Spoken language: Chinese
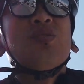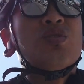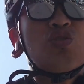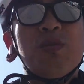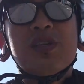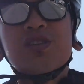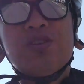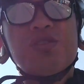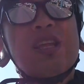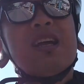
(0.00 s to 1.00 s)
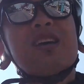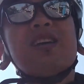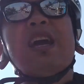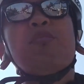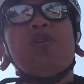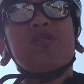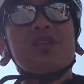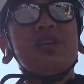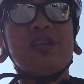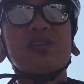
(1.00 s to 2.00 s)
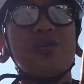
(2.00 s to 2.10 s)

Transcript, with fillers: 我出门的时候就带了个 AirPods 跟一个